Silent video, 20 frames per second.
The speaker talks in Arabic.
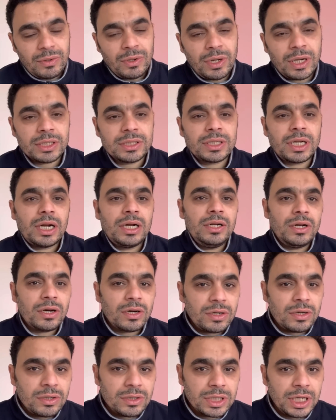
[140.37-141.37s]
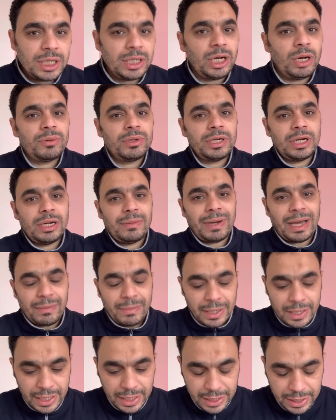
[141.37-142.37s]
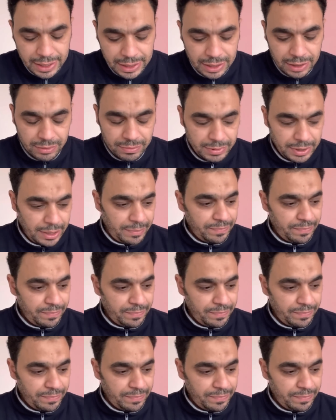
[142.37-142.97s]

وهيأثر على العلاقات احنا عمرنا ما عملنا كده وبتاع